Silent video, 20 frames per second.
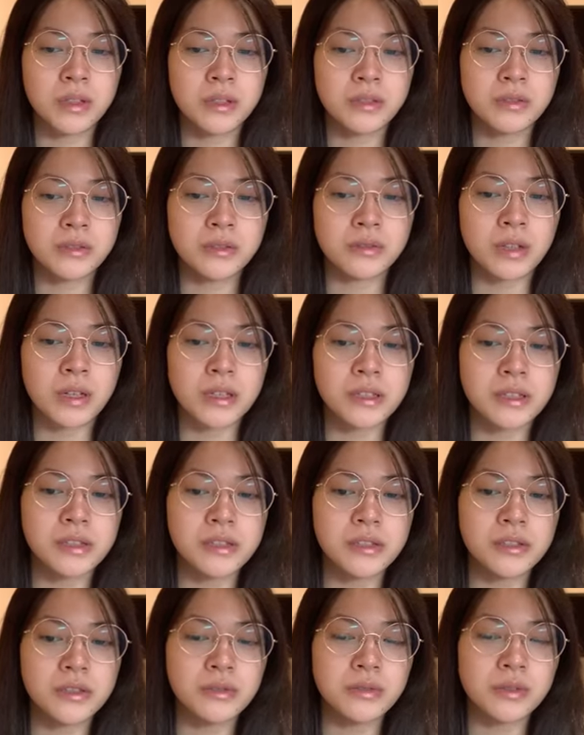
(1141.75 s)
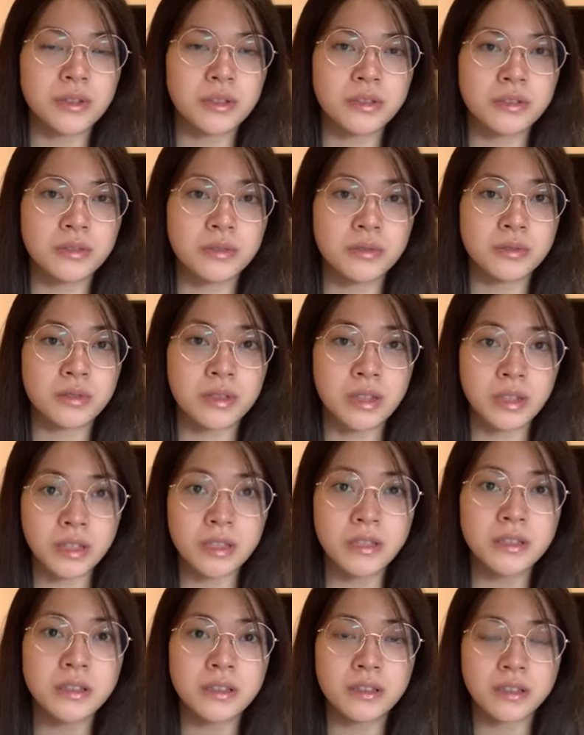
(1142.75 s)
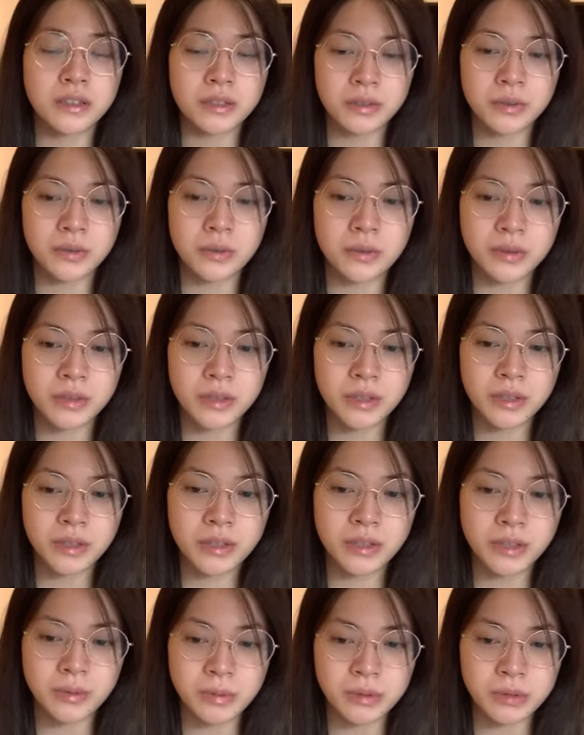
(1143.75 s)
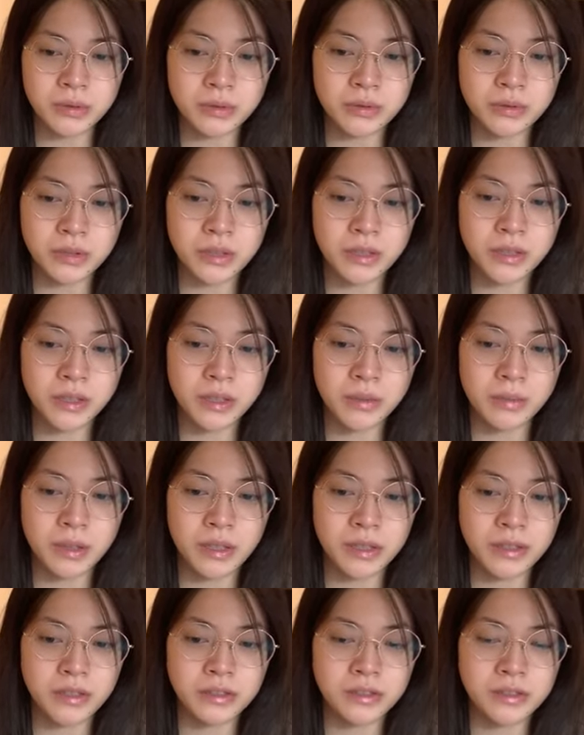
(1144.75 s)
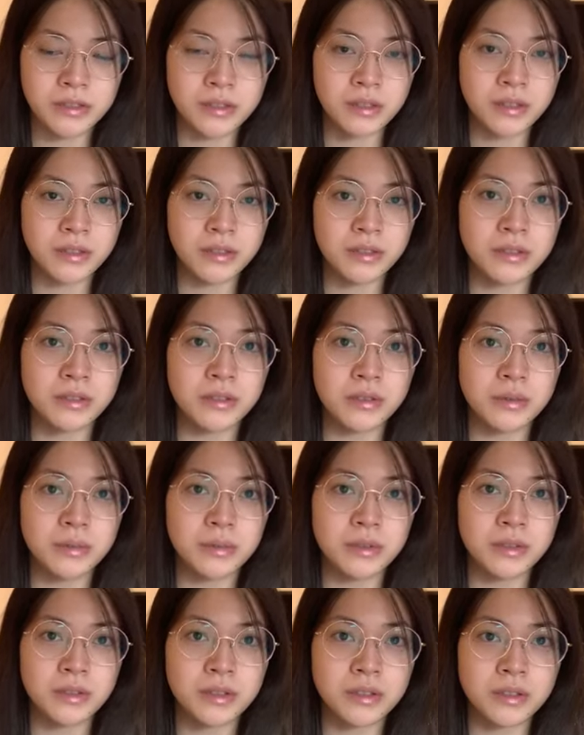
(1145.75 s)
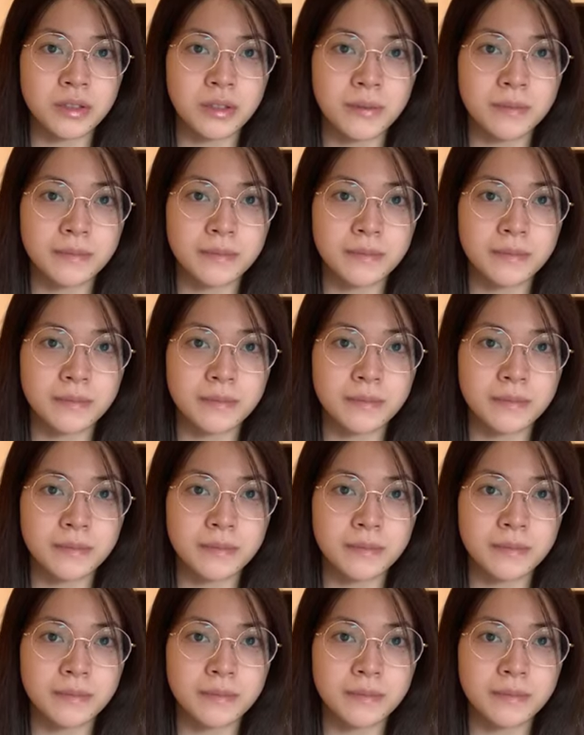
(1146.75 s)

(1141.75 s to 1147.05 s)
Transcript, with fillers: ちょっと配信しようかちょっと悩んだんだけどやっぱちょっとだけでも配信したいなって思ってさ